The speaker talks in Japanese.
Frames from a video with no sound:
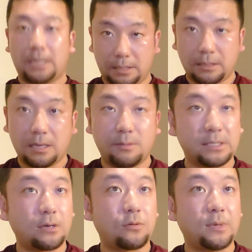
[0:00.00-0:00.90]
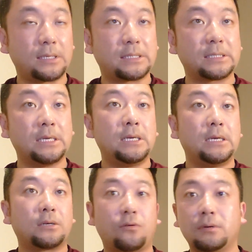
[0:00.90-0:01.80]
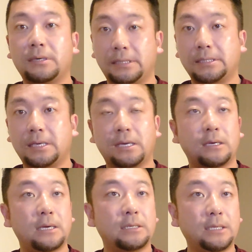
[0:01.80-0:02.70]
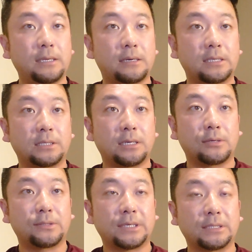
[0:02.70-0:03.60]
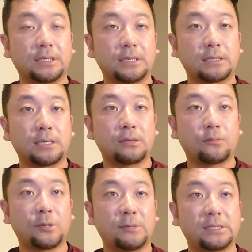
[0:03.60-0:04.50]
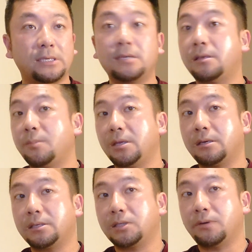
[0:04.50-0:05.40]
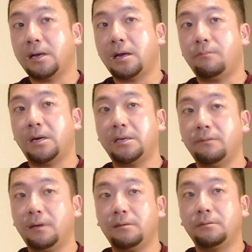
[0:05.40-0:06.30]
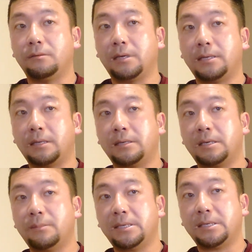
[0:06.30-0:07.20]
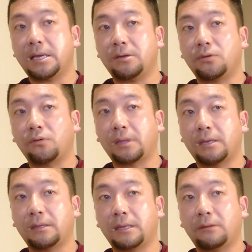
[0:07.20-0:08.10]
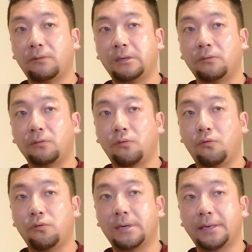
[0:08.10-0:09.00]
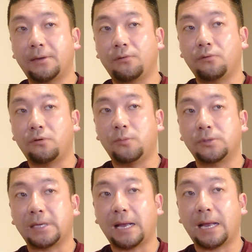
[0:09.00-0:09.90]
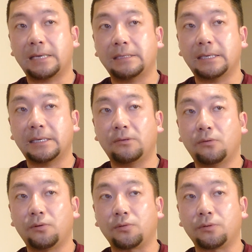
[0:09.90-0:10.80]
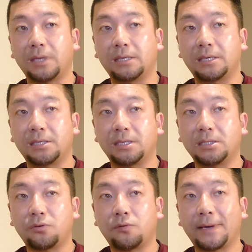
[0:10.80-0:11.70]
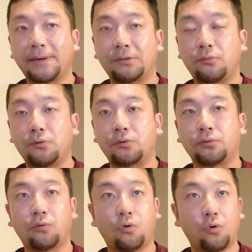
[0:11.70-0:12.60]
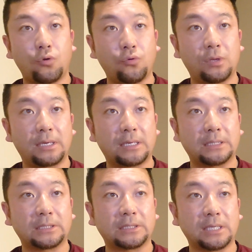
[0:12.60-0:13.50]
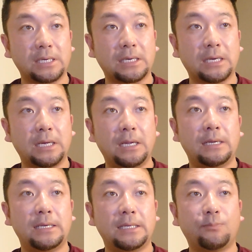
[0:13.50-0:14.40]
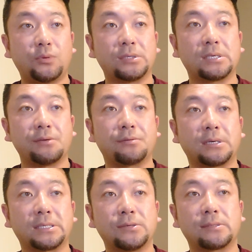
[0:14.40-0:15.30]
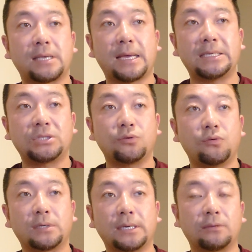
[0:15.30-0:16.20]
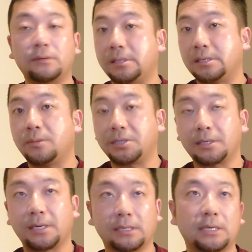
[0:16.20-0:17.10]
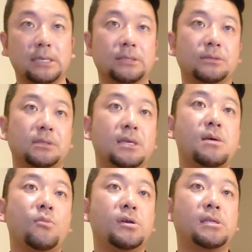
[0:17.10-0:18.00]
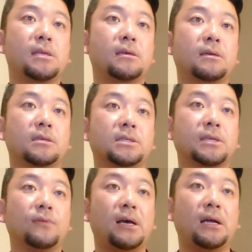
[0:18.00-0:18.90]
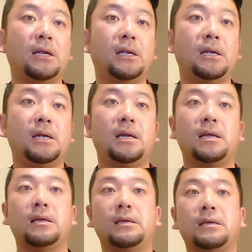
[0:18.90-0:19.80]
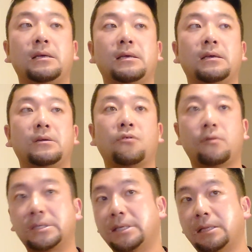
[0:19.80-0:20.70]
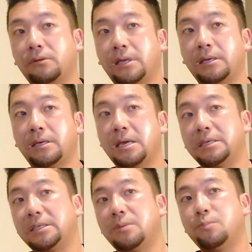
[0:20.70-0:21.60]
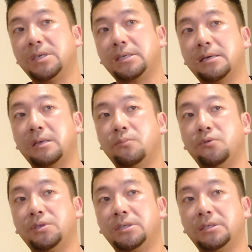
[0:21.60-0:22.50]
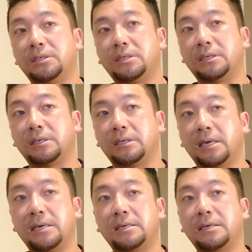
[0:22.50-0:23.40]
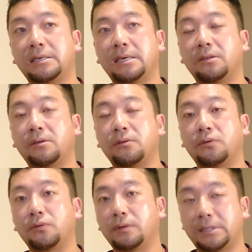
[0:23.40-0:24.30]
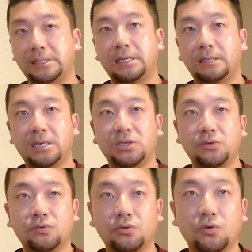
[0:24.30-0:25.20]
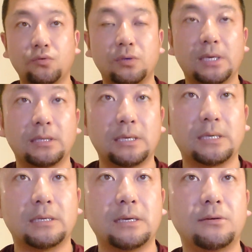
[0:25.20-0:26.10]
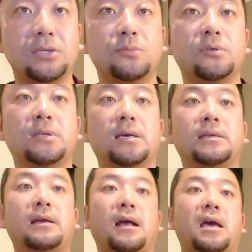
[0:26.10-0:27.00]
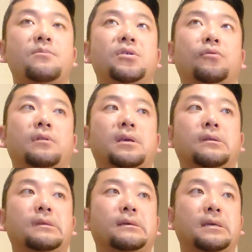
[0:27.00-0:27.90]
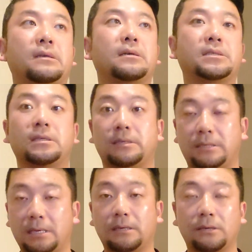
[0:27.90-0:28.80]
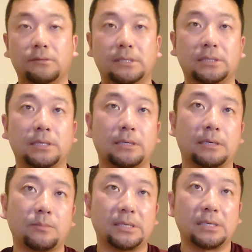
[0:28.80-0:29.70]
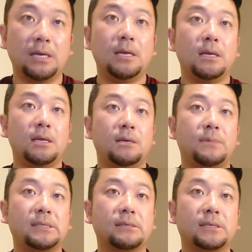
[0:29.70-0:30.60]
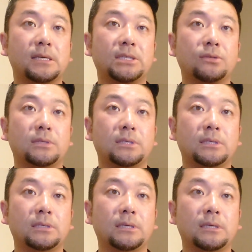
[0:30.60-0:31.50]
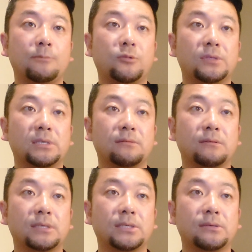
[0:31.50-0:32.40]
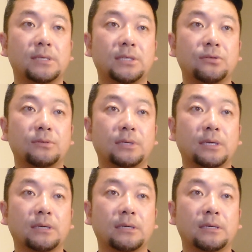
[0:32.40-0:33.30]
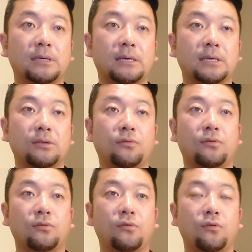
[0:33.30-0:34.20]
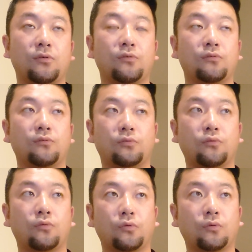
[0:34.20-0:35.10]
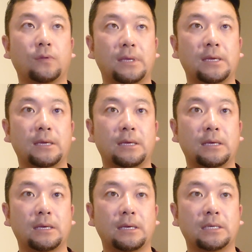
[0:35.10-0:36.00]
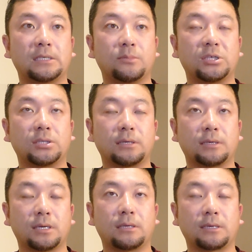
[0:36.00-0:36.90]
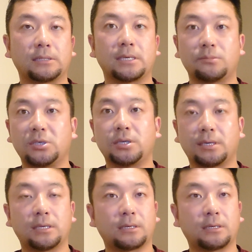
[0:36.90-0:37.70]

はい、皆さんこんばんはです。今回ですね、2点に関して言及させていただきたいと思います。1点目に関しては、いわゆる、敵ミサイル拠点などへの攻撃力を持つ反撃能力、敵基地攻撃能力の保有に関して、日本政府が必要最小限と説明した件、そしてもう1点に関しては、国産の、新ミサイルで無人機迎撃へということで2029年に陸自部隊に配備予定の件に関して、言及させていただきます。まず最初に、日本政府が必要最小限、反撃能力保有ということで、説明した件に関してですね、